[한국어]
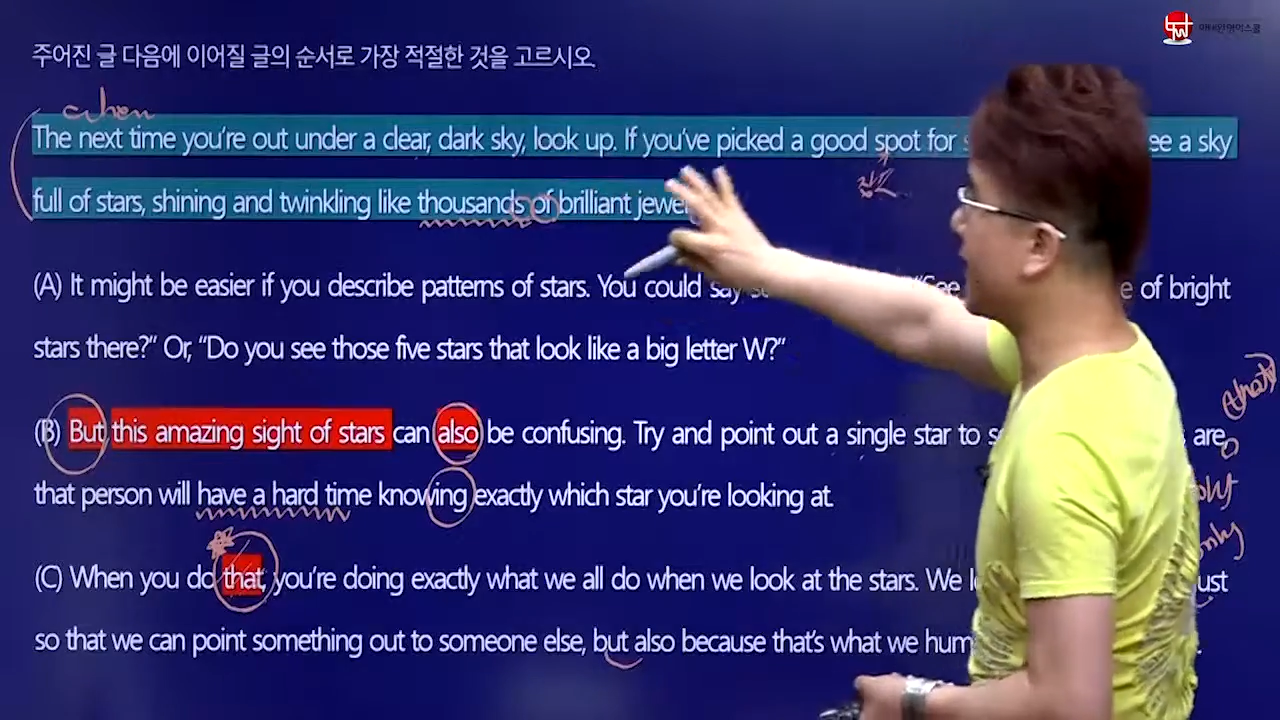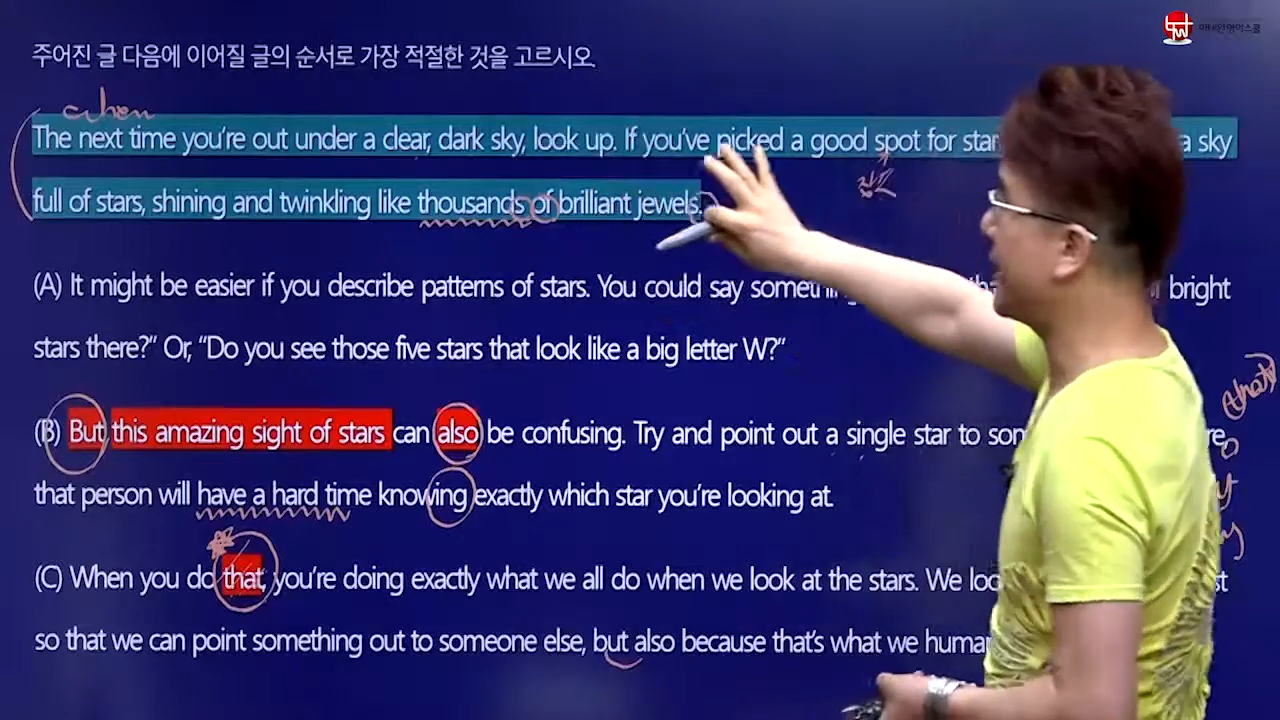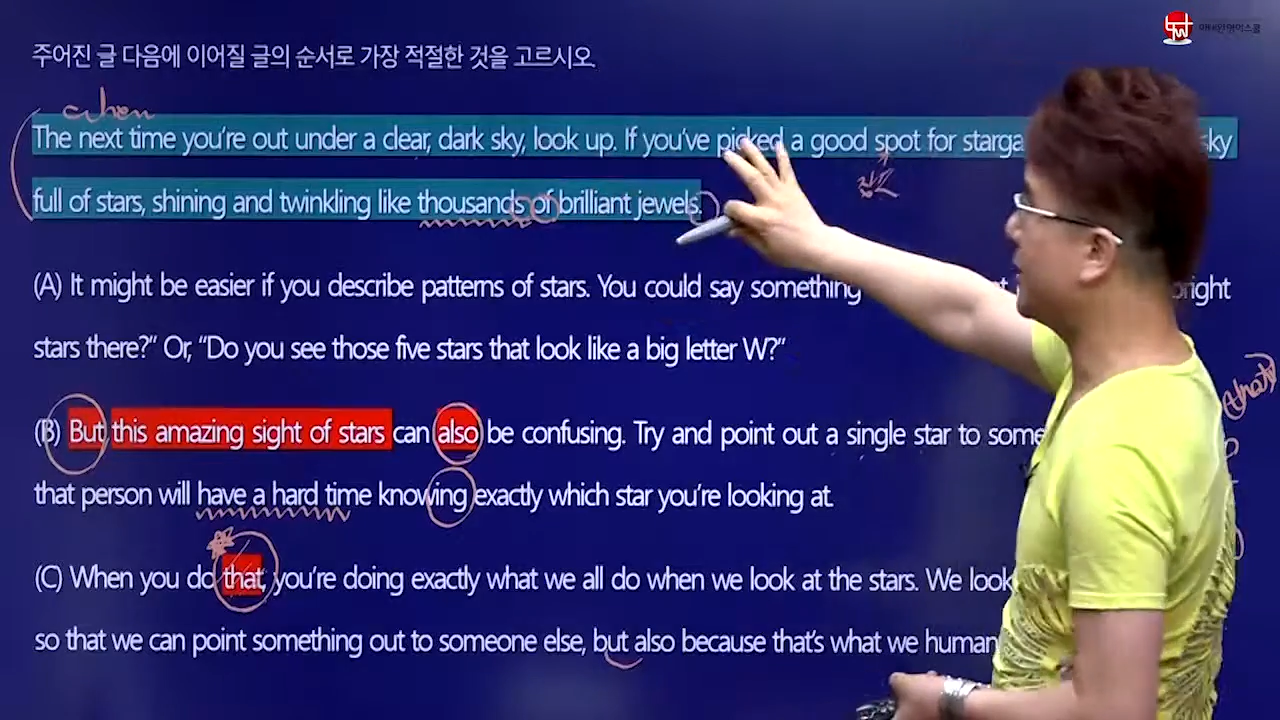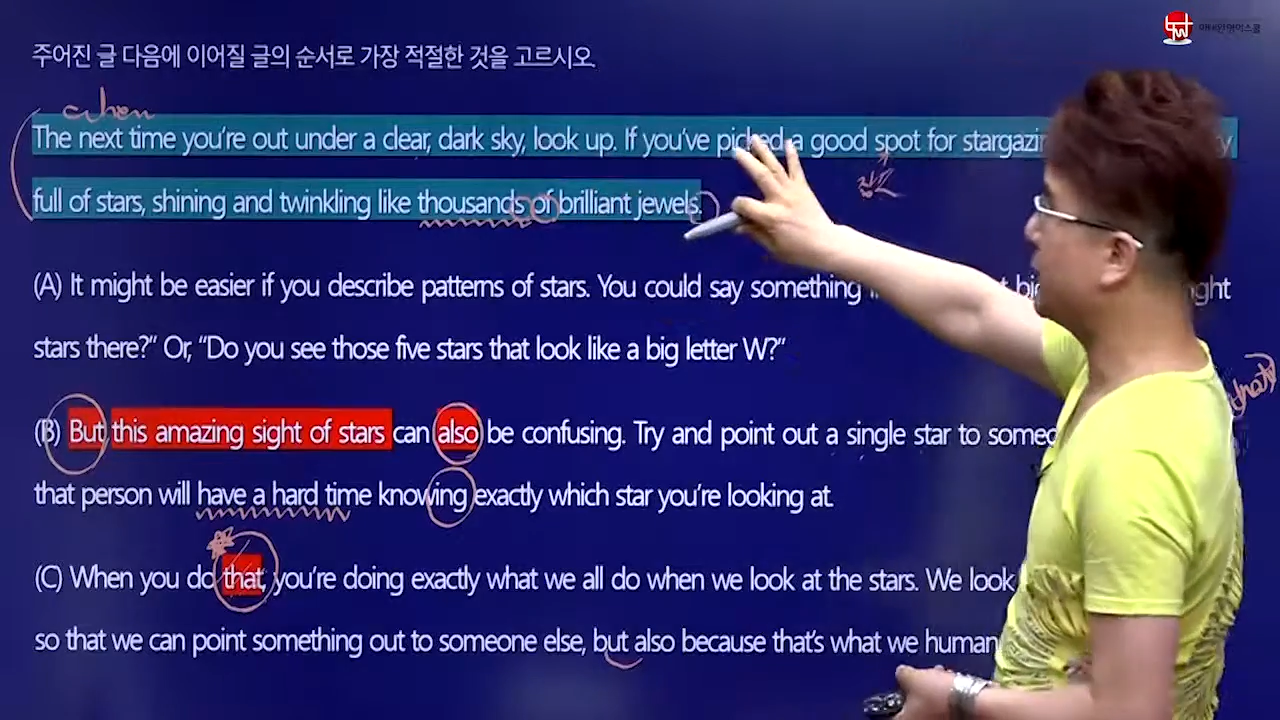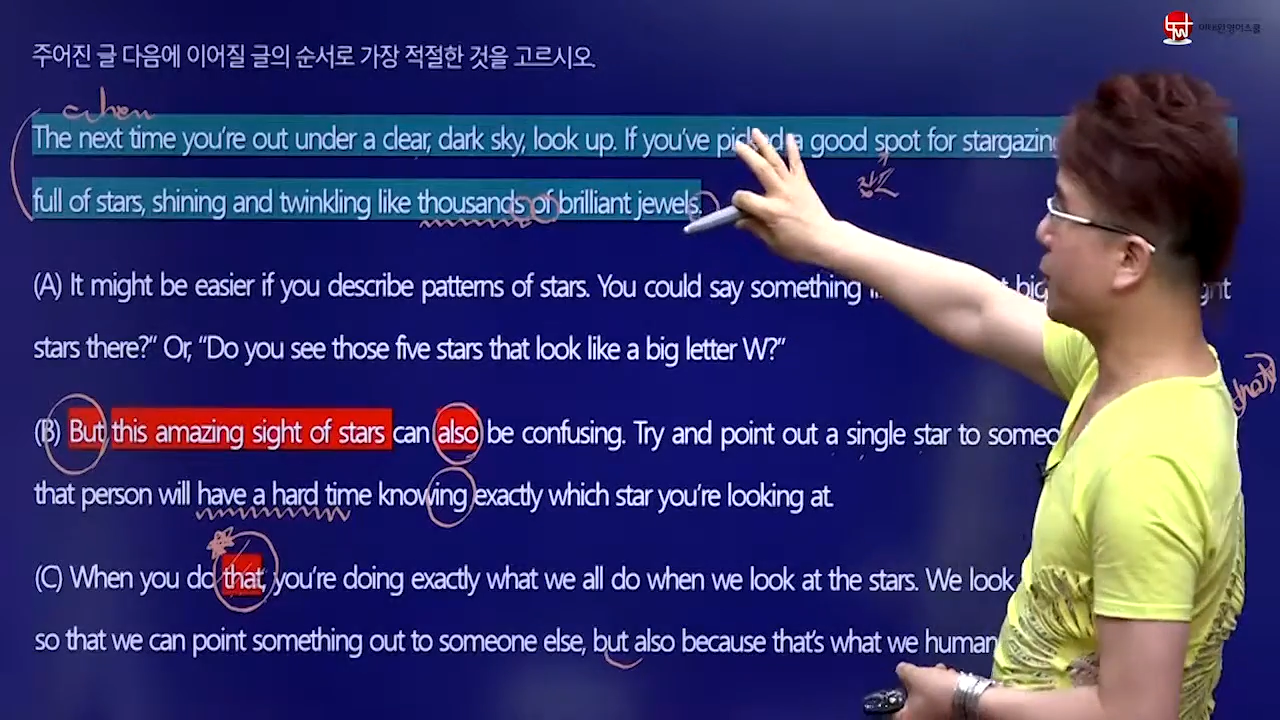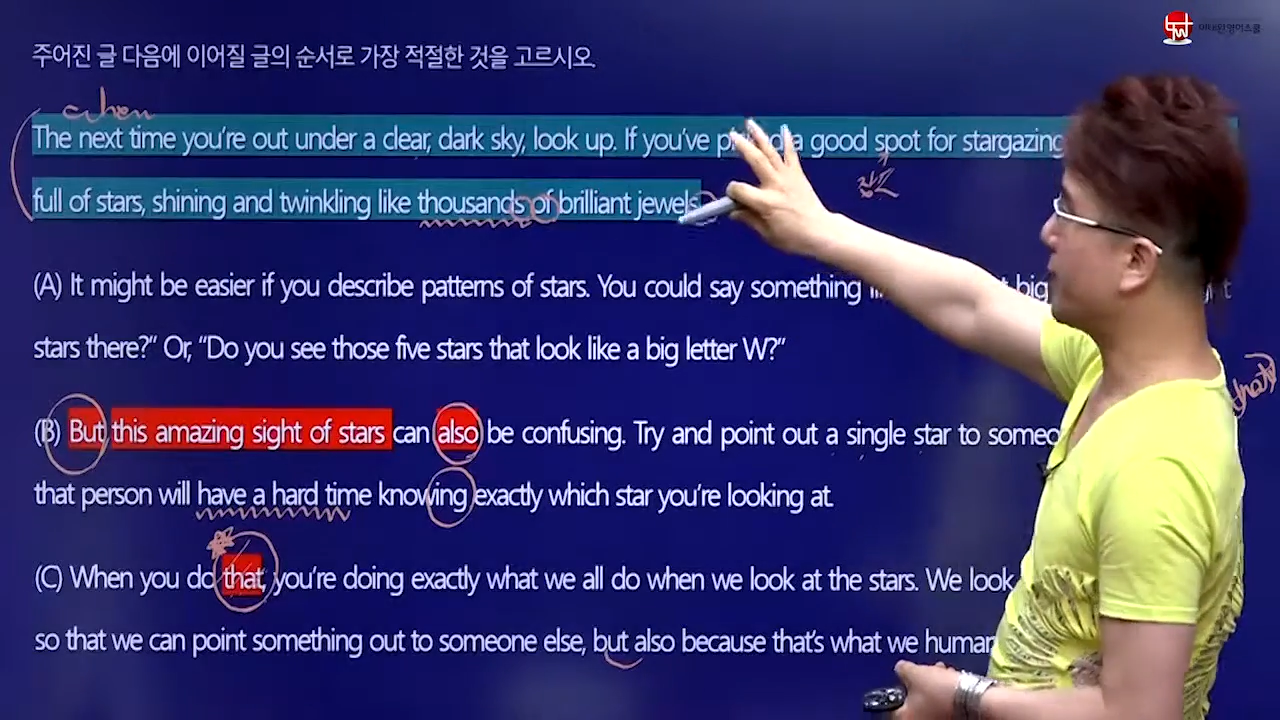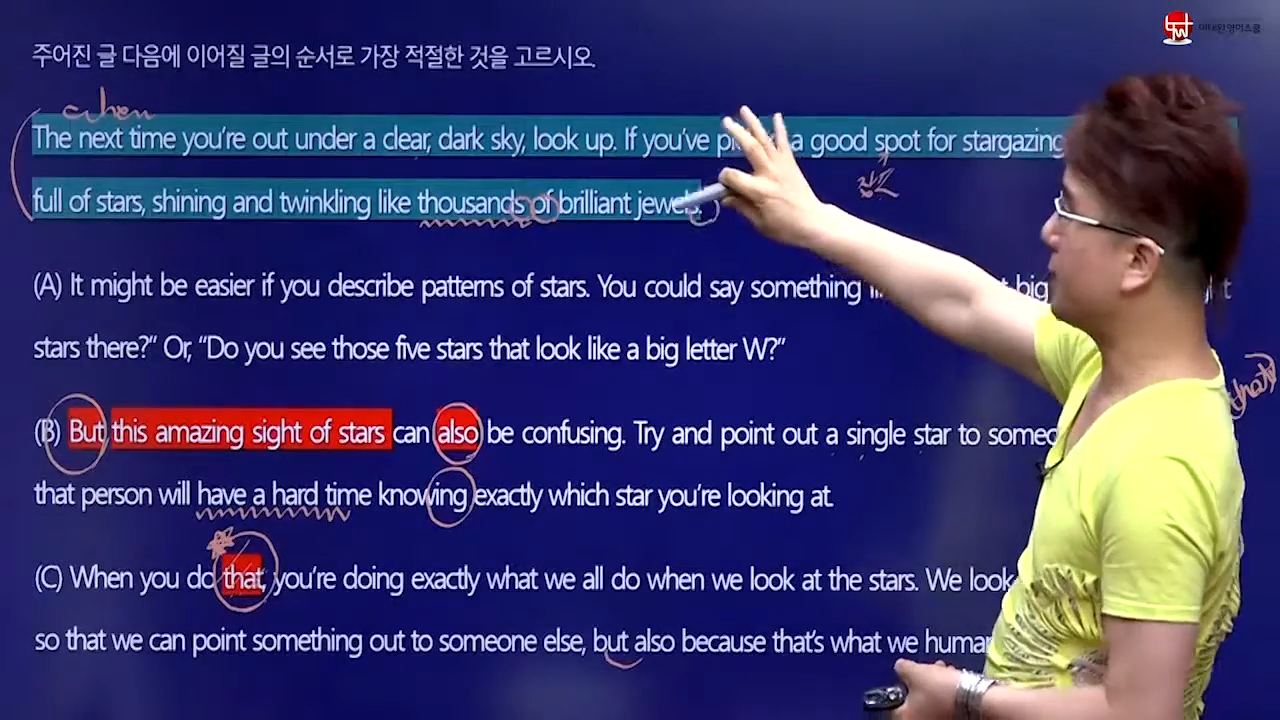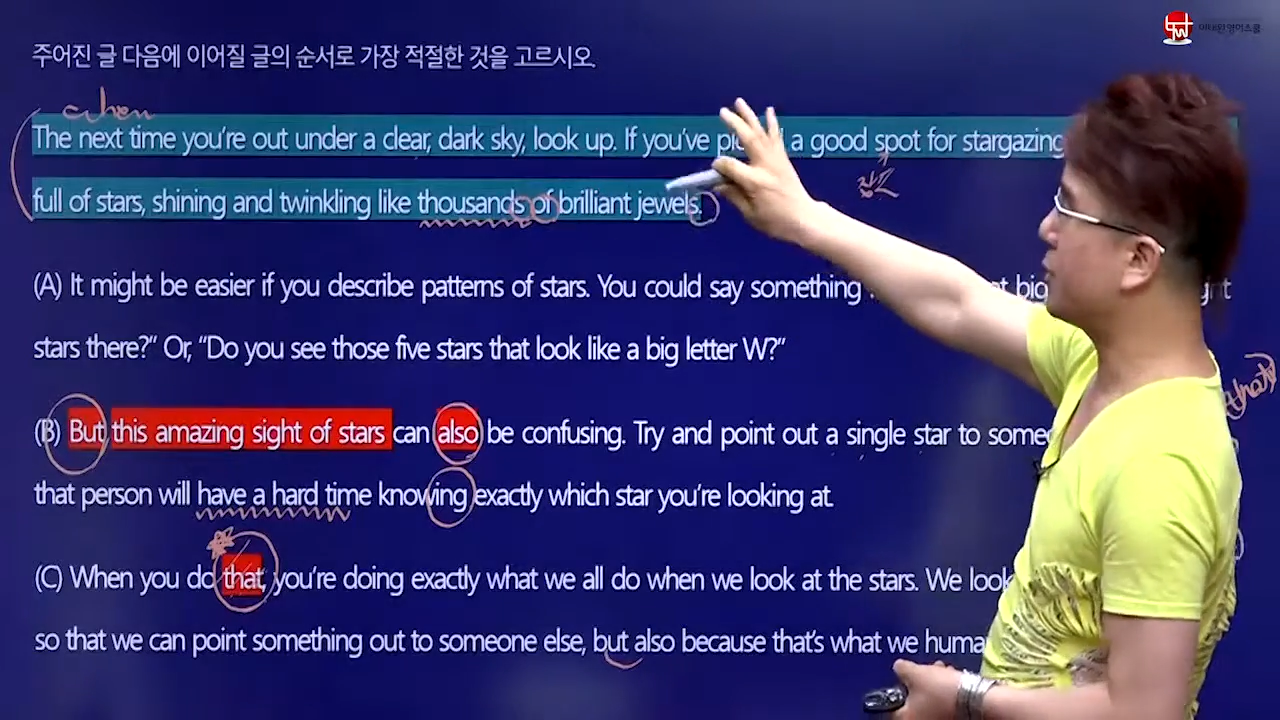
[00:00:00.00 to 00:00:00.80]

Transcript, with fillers: 하늘 보게